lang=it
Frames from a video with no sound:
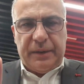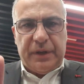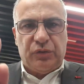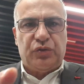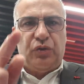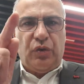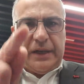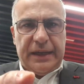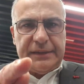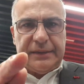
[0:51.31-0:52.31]
ma non solo,
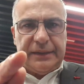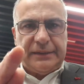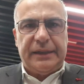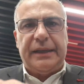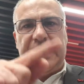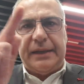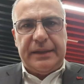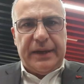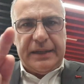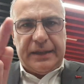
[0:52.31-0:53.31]
highlights della Serie A e
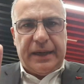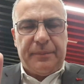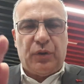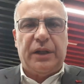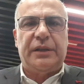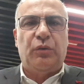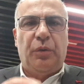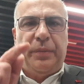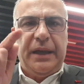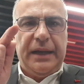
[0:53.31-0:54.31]
di altri campionati
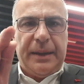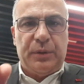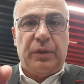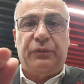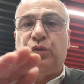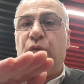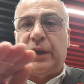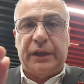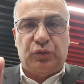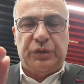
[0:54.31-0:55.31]
europei. L'app di OneFootball è
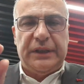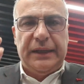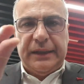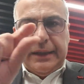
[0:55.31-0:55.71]
gratuita.